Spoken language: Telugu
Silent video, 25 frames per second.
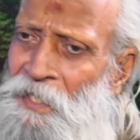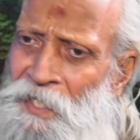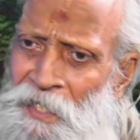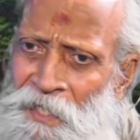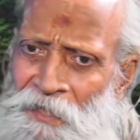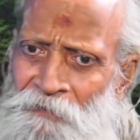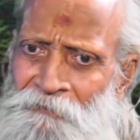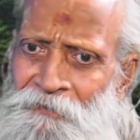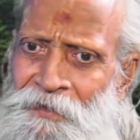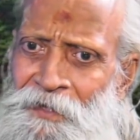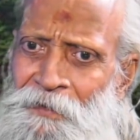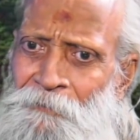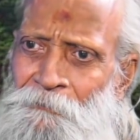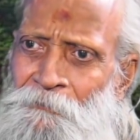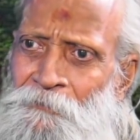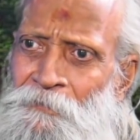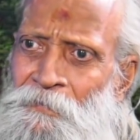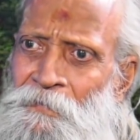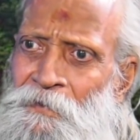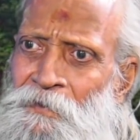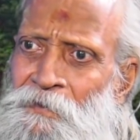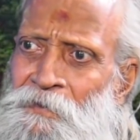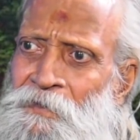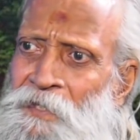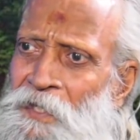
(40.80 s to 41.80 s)
కేవలం
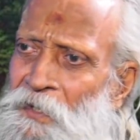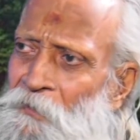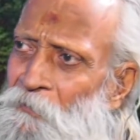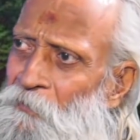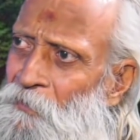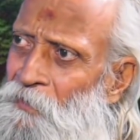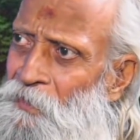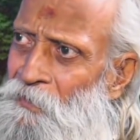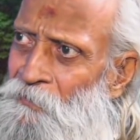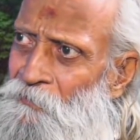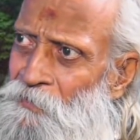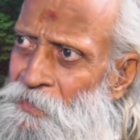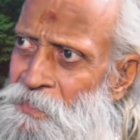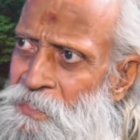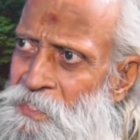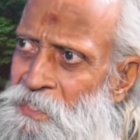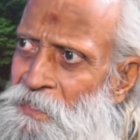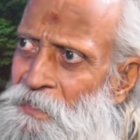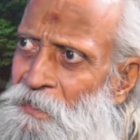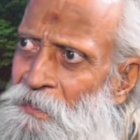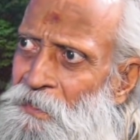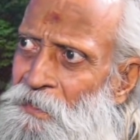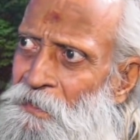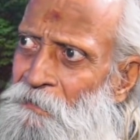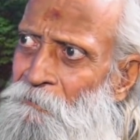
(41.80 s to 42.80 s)
దేవుణ్ణి వచ్చి
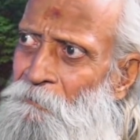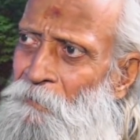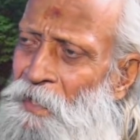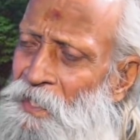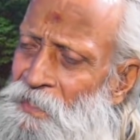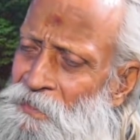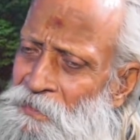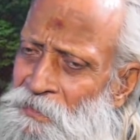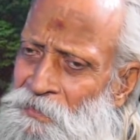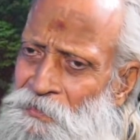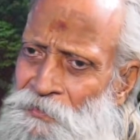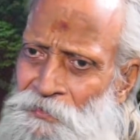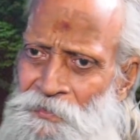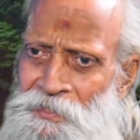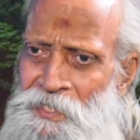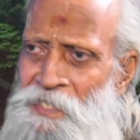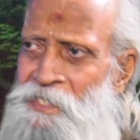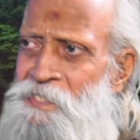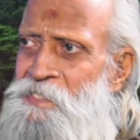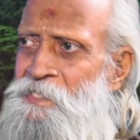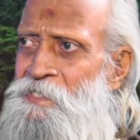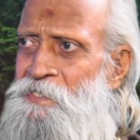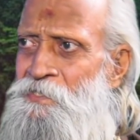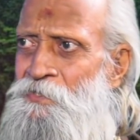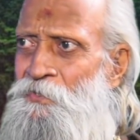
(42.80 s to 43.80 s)
భక్తితో
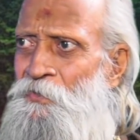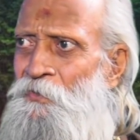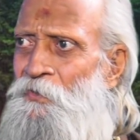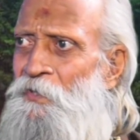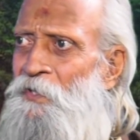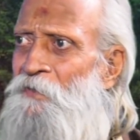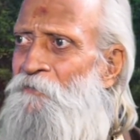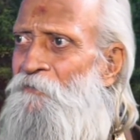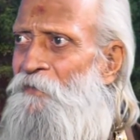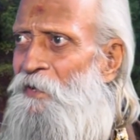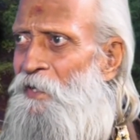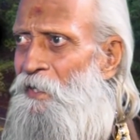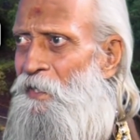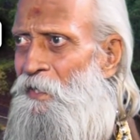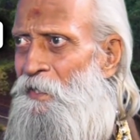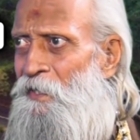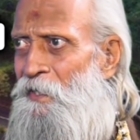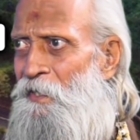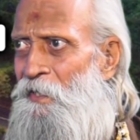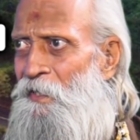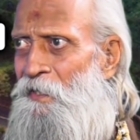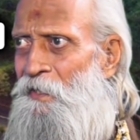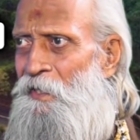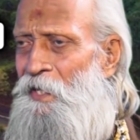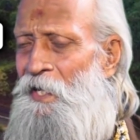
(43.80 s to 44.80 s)
దర్శించుకోండి
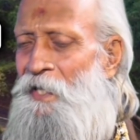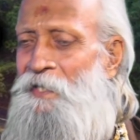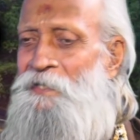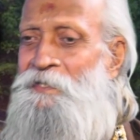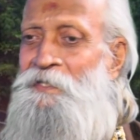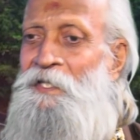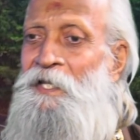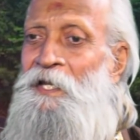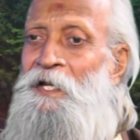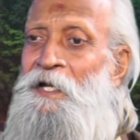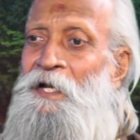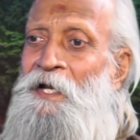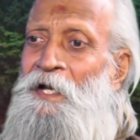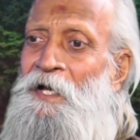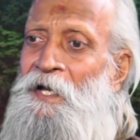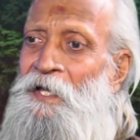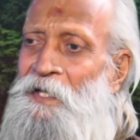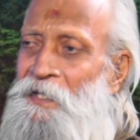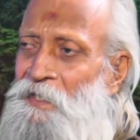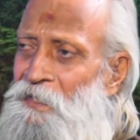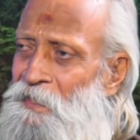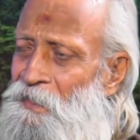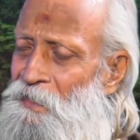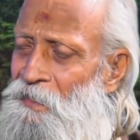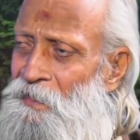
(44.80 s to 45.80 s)
వెళ్ళండి
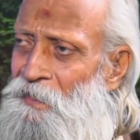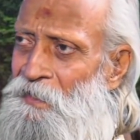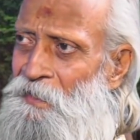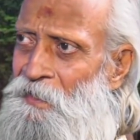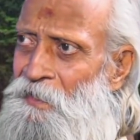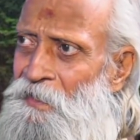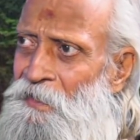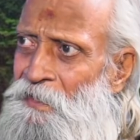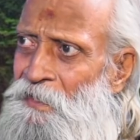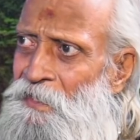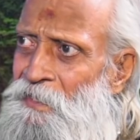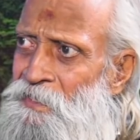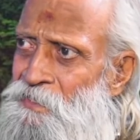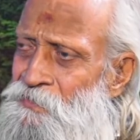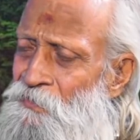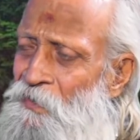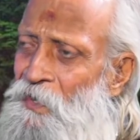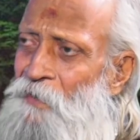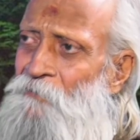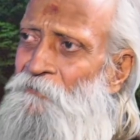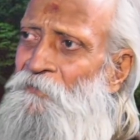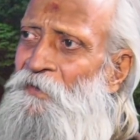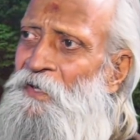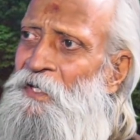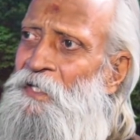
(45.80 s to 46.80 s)
అంతేకాని
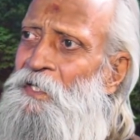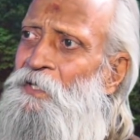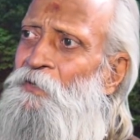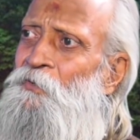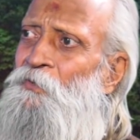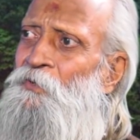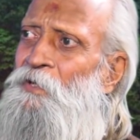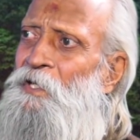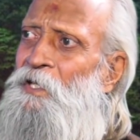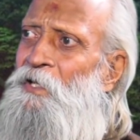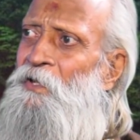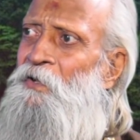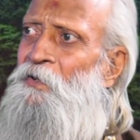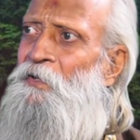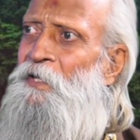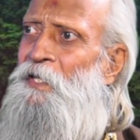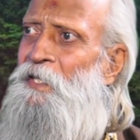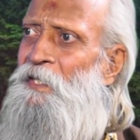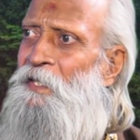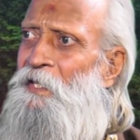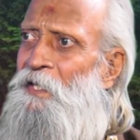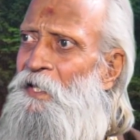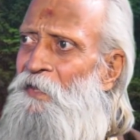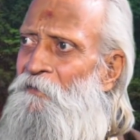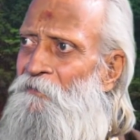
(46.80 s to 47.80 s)
స్వామివారికి హుండీలో
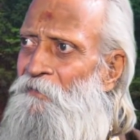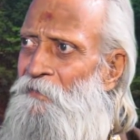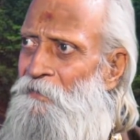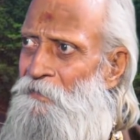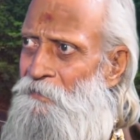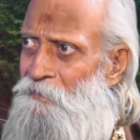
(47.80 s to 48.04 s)
ఏదైనా